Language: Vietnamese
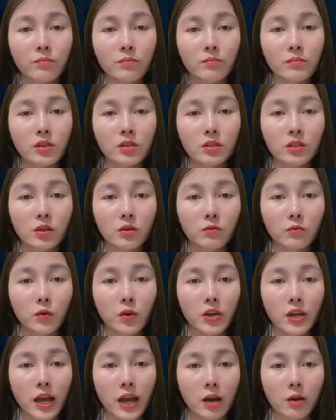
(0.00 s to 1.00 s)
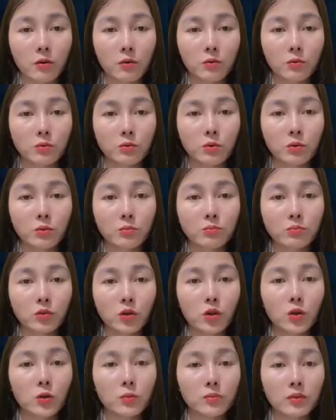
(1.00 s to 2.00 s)
thì Thông chắc chắn một điều
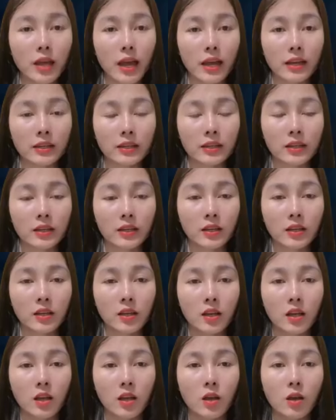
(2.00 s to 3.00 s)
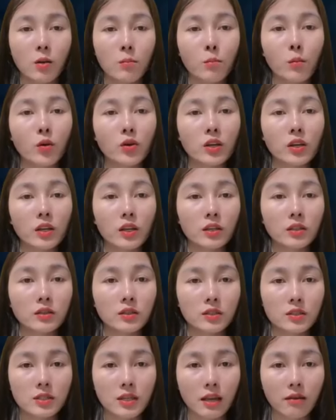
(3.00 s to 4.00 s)
rằng Nghĩa chưa biết gì về quá khứ
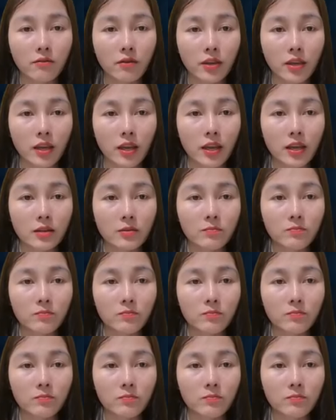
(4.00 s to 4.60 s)
của Xuân cả.